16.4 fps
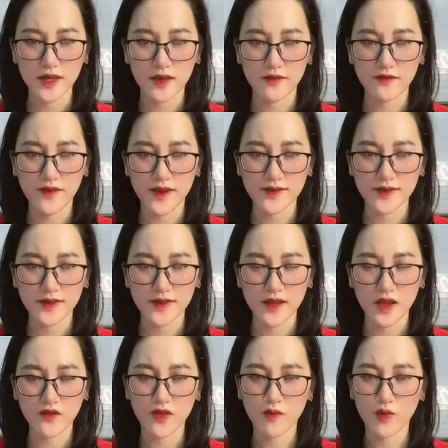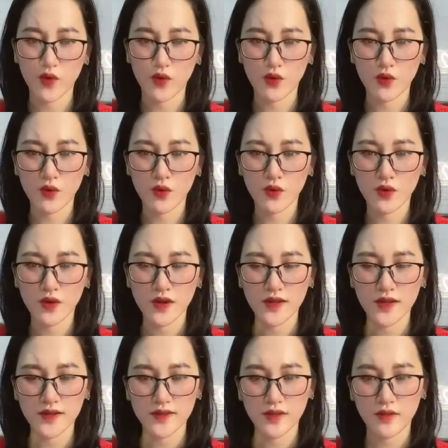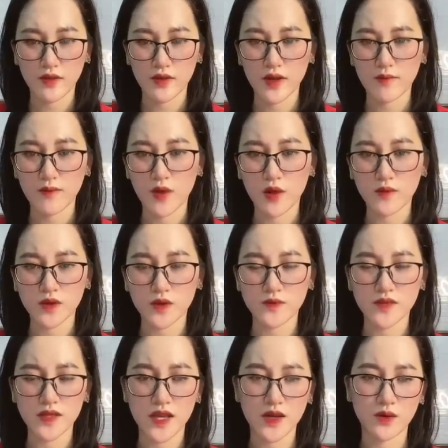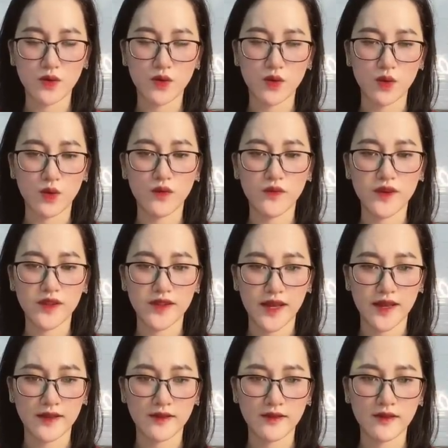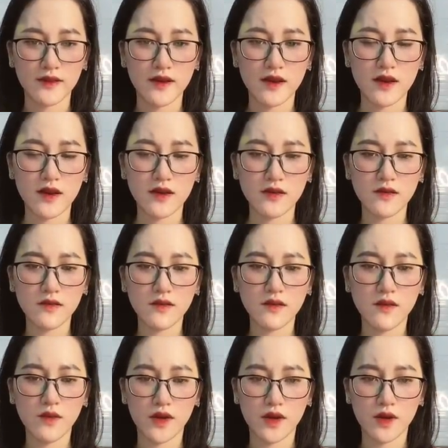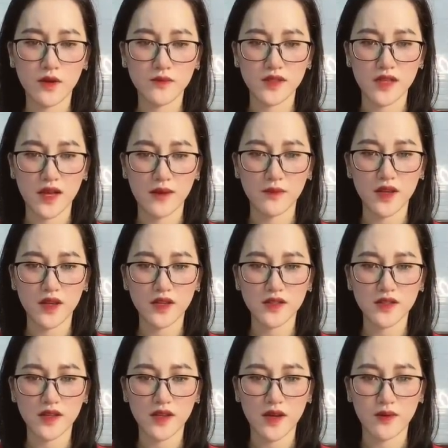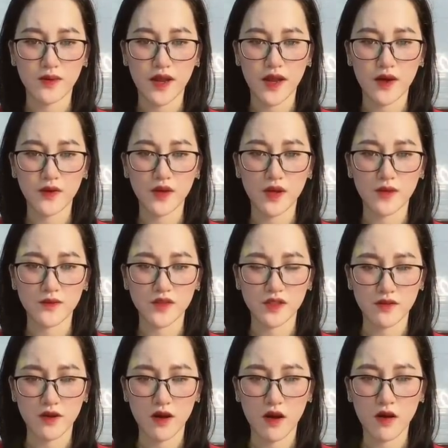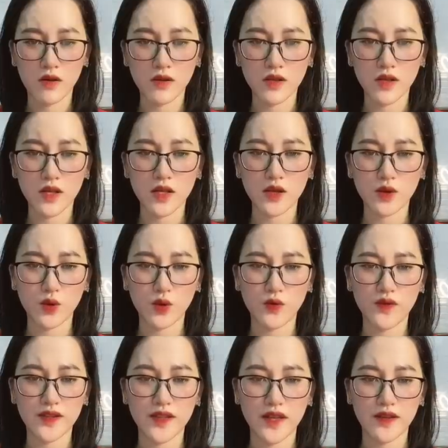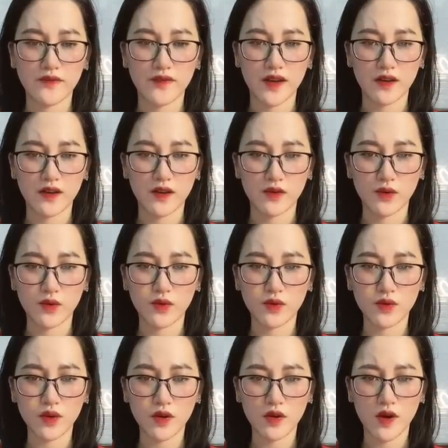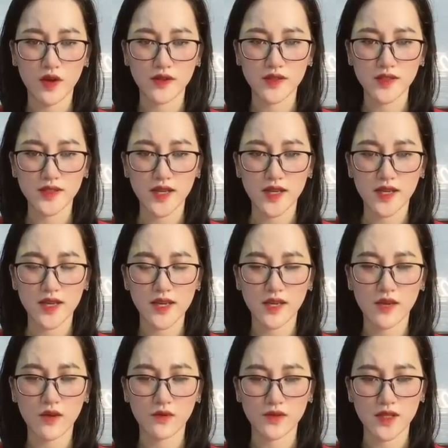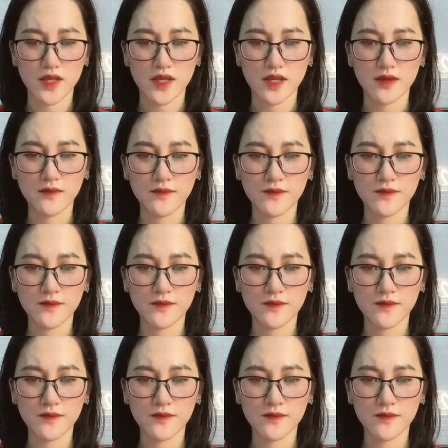hắn phải ra tay với bố cô, sau đó đặt bom trong xe của Cố Vị Thành. Khương Nương Nguyệt không dám nghĩ trên đèo cao hiểm trở đó, Cố Vị Thành và Cần Ngôn thoát khỏi chiếc xe kia kiểu gì.